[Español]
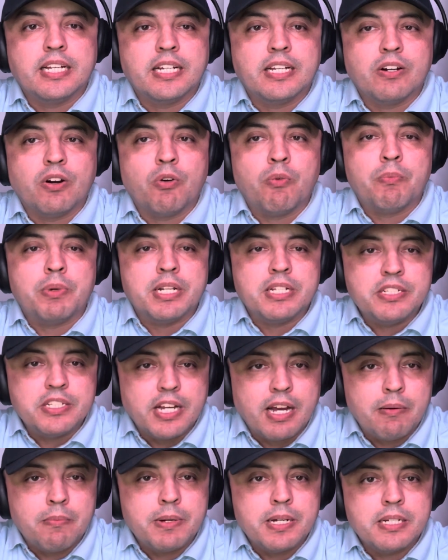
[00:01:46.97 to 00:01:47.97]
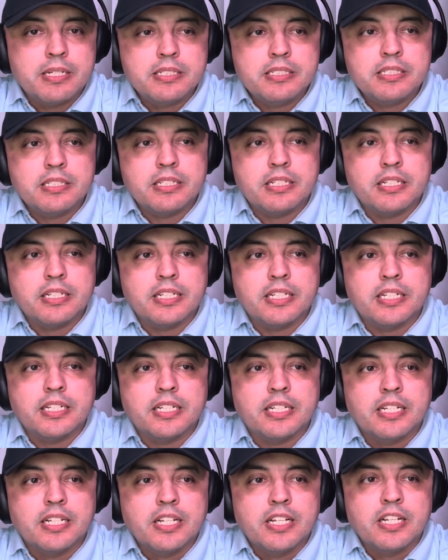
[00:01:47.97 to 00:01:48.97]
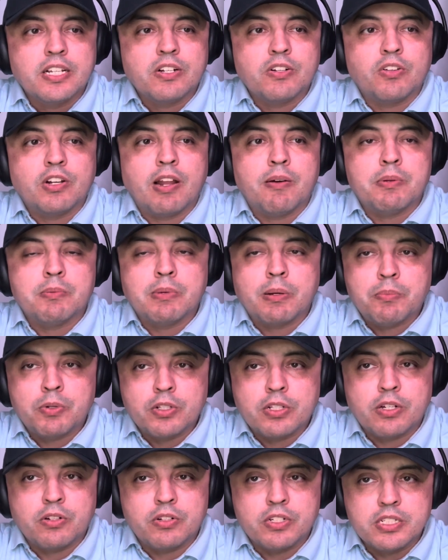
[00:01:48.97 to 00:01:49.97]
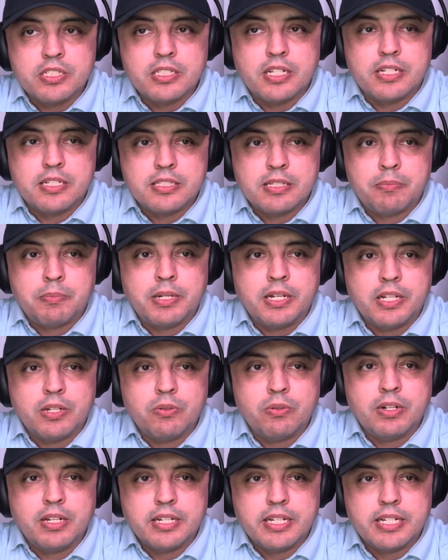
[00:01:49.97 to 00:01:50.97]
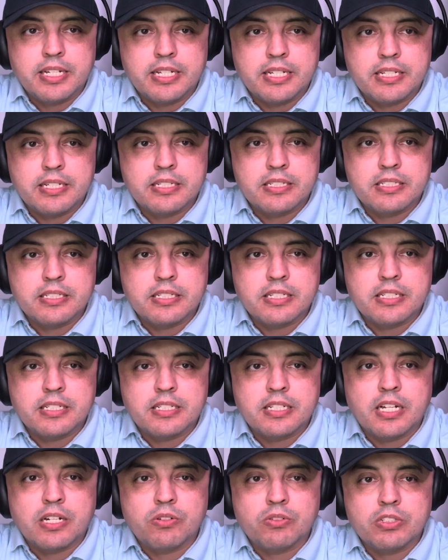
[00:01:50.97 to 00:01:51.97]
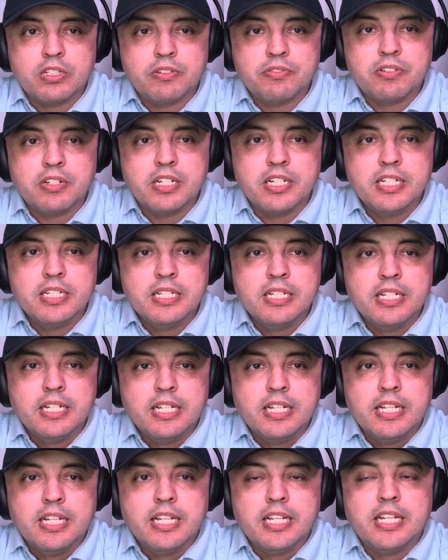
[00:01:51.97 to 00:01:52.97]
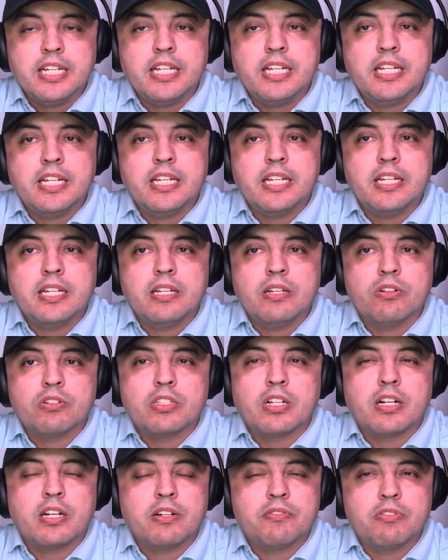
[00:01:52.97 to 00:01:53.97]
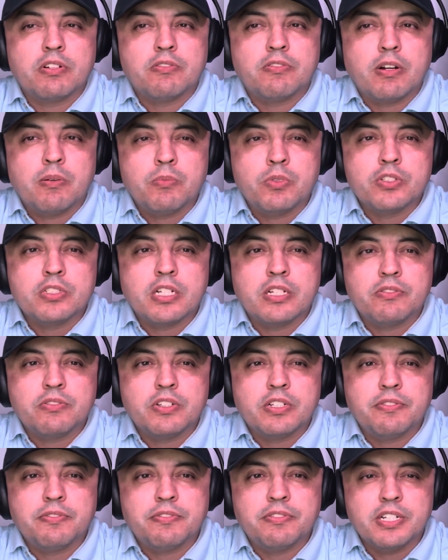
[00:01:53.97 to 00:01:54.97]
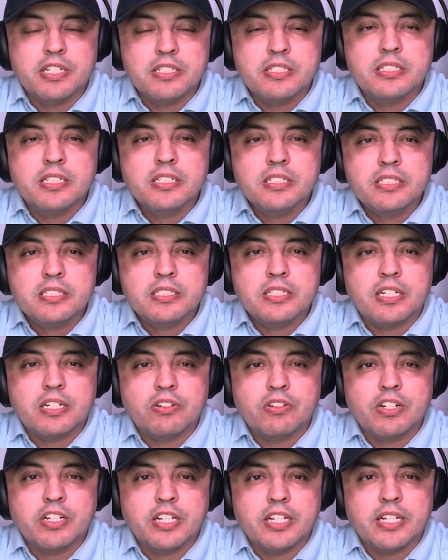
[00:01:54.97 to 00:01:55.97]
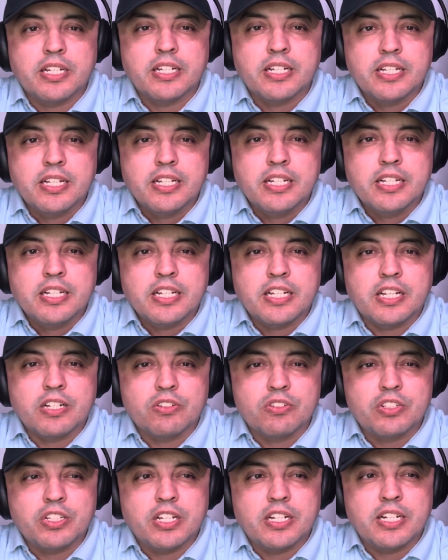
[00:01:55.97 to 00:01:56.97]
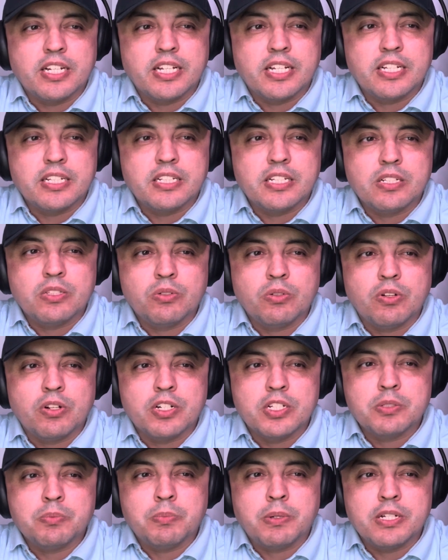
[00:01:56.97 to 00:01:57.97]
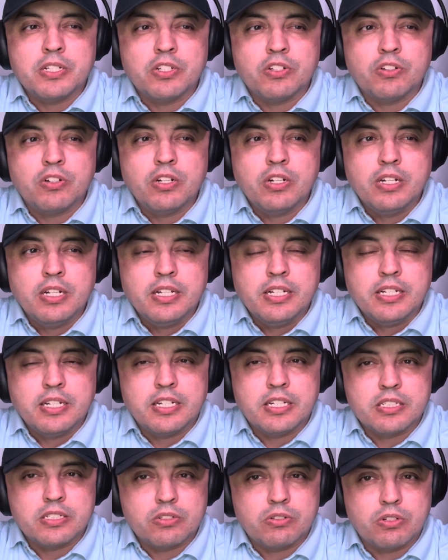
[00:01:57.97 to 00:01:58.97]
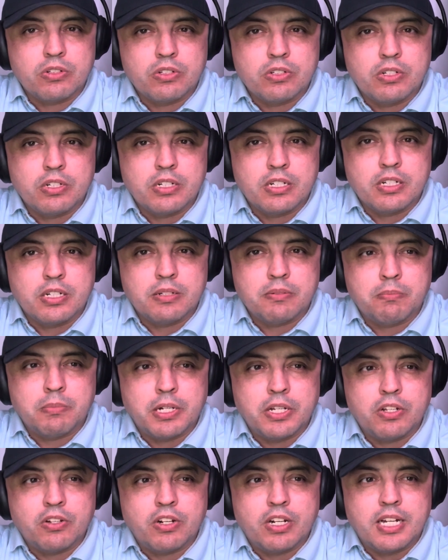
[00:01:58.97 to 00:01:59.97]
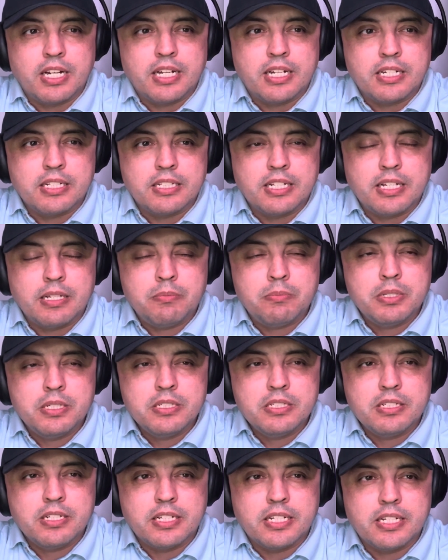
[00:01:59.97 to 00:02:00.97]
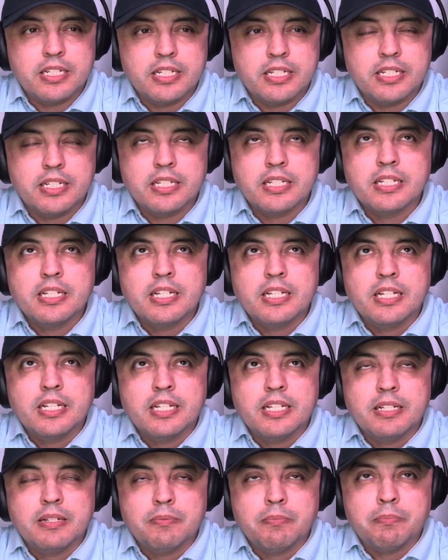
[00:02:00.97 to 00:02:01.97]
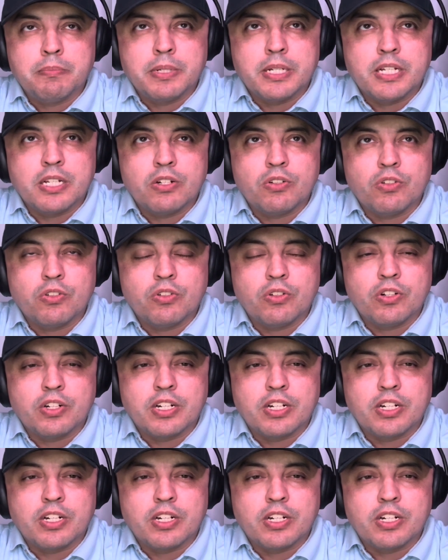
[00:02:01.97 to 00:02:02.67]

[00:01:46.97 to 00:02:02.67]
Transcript: Hombre en Llamas, con la misma protagonista de esta película, que es Dakota Fanning. Y otra que fue famosa fue Fences, creo que, no tiene título en español, que es con Viola Davis, pero